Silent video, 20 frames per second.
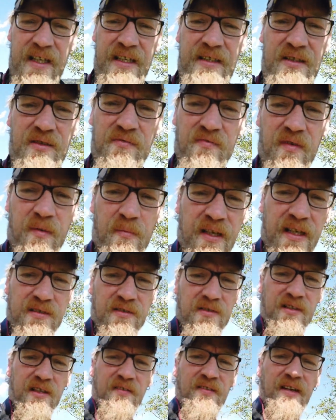Begegnungen, wenn man
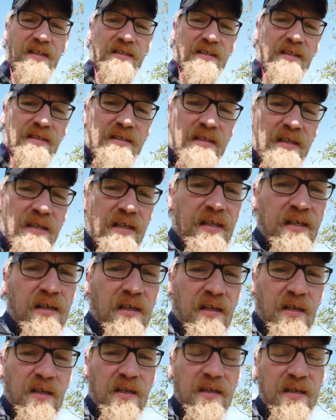jetzt unterwegs ist.
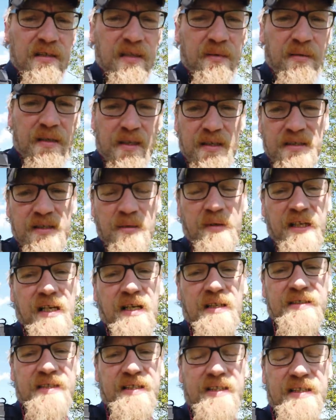Jetzt habe ich gerade eine
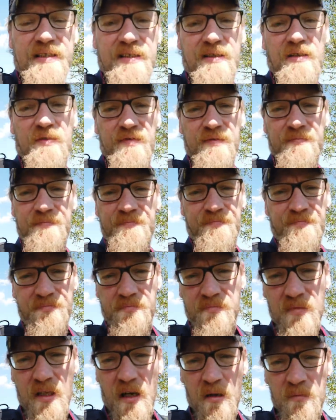Bekannte getroffen,
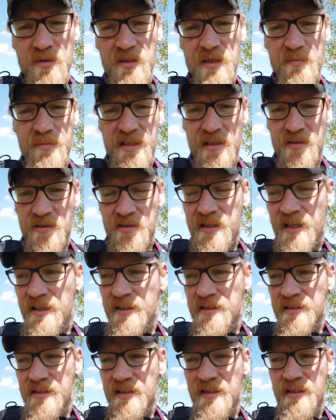haben uns ein bisschen
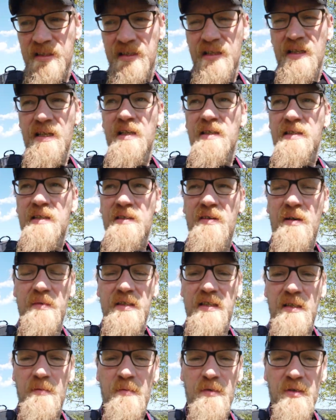unterhalten. Die war
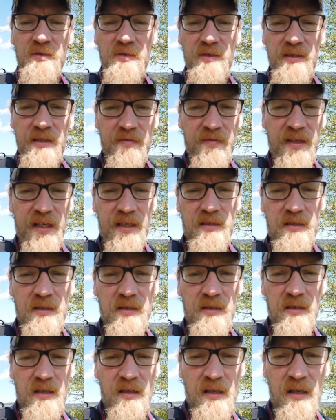mit ihrem Hund
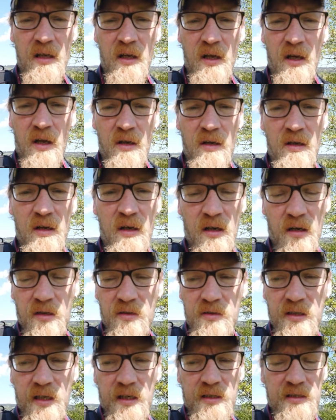unterwegs ja,
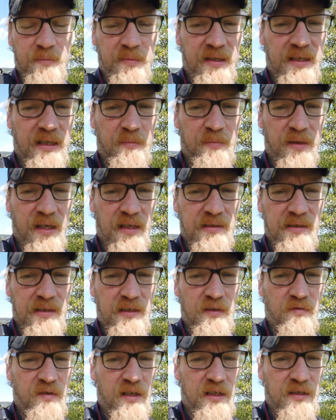und da hat sie mich gebeten,
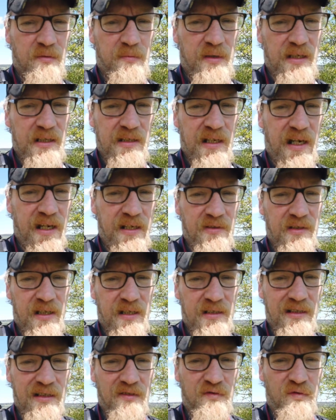dass ich vielleicht nochmal das ein
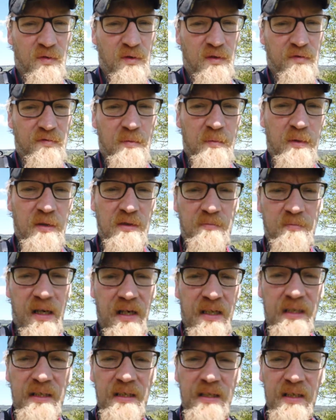oder andere Foto vom Hund
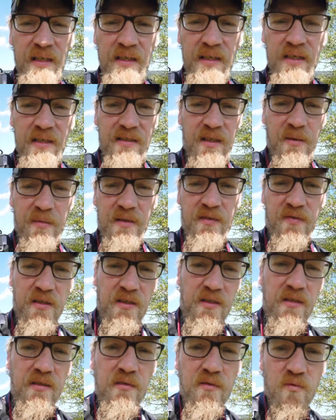mache. Jetzt habe ich
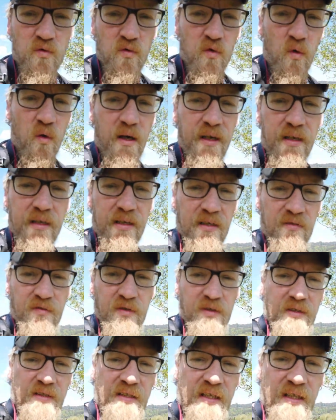zwar nur in
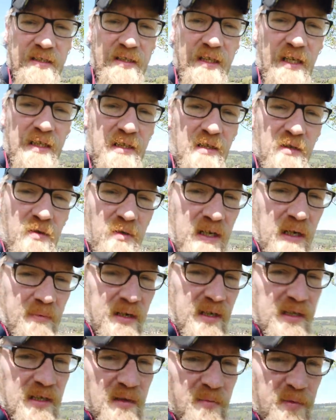Anführungszeichen die
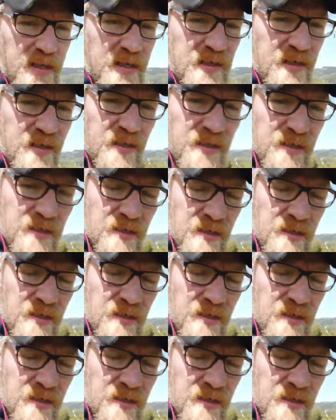Analogkamera dabei,